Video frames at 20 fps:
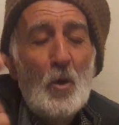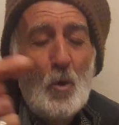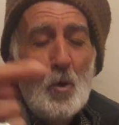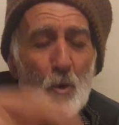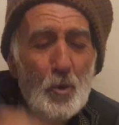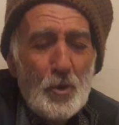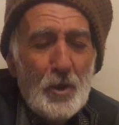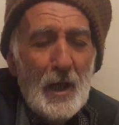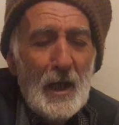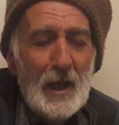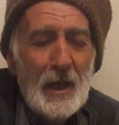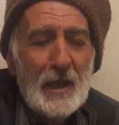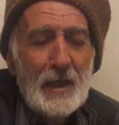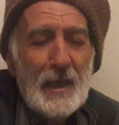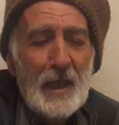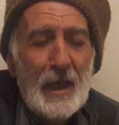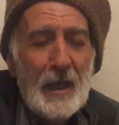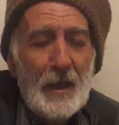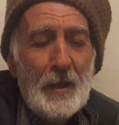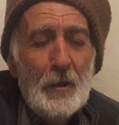Üstelik
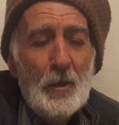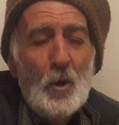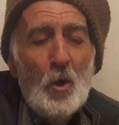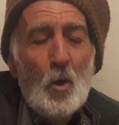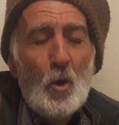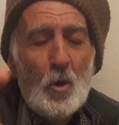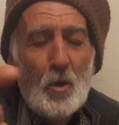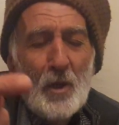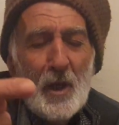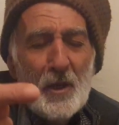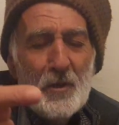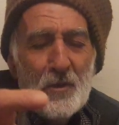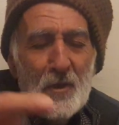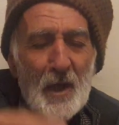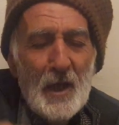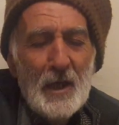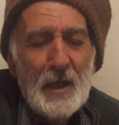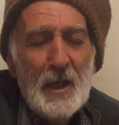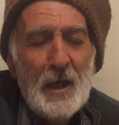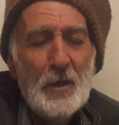de ona
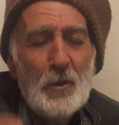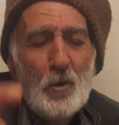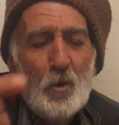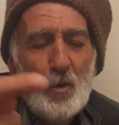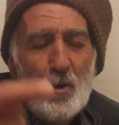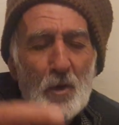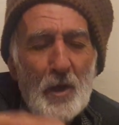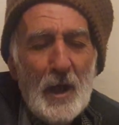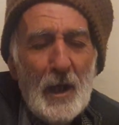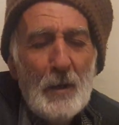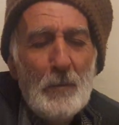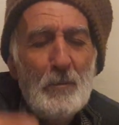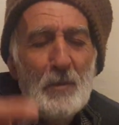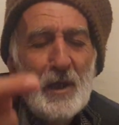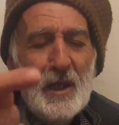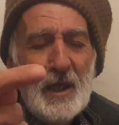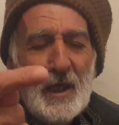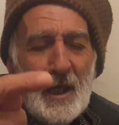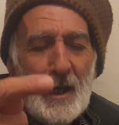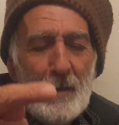zahiren görünen
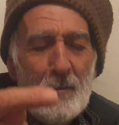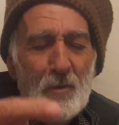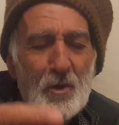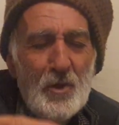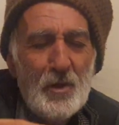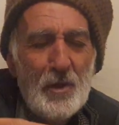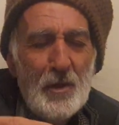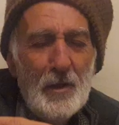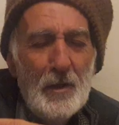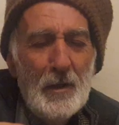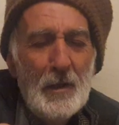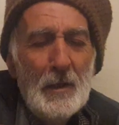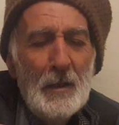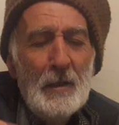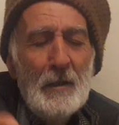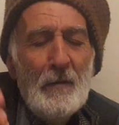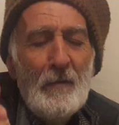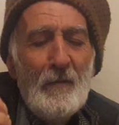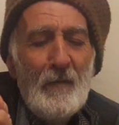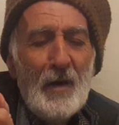biri gelmiştir
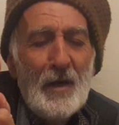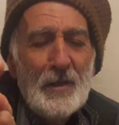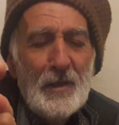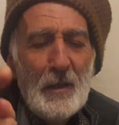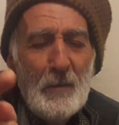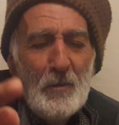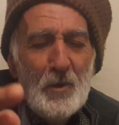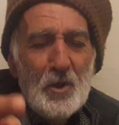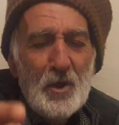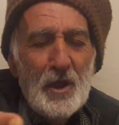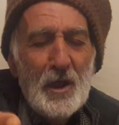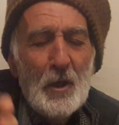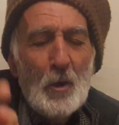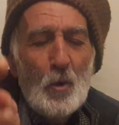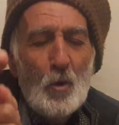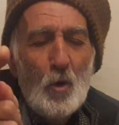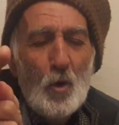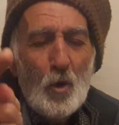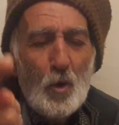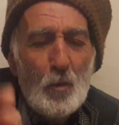ve demiş ki
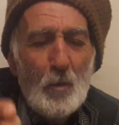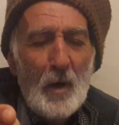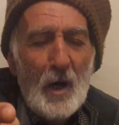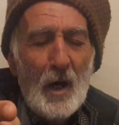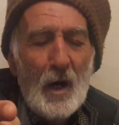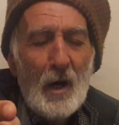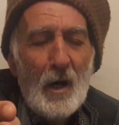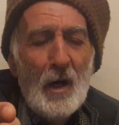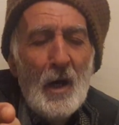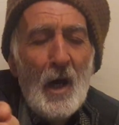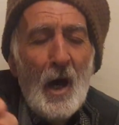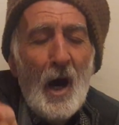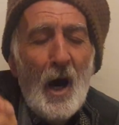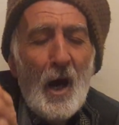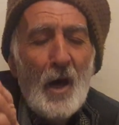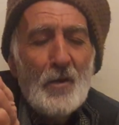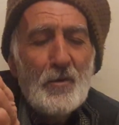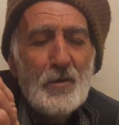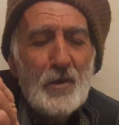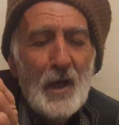korkma
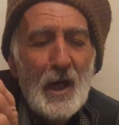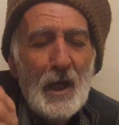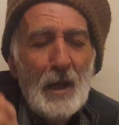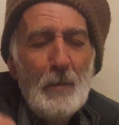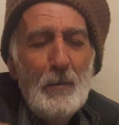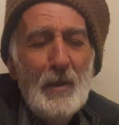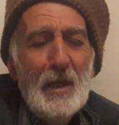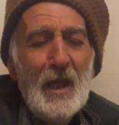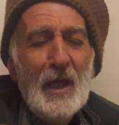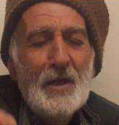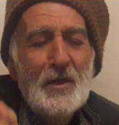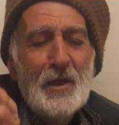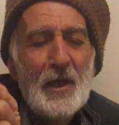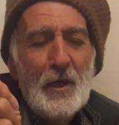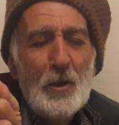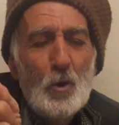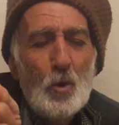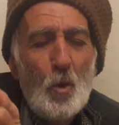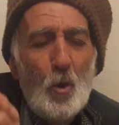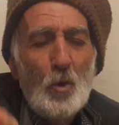Azrail bile
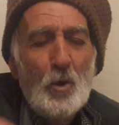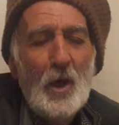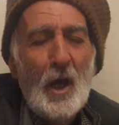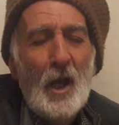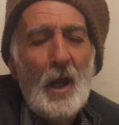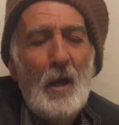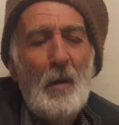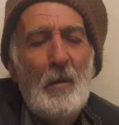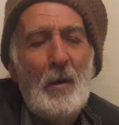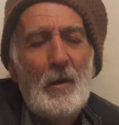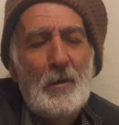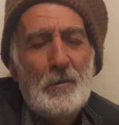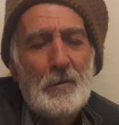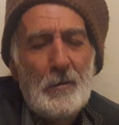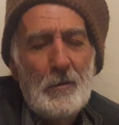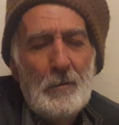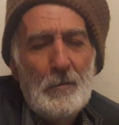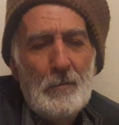senin ruhunu alamaz.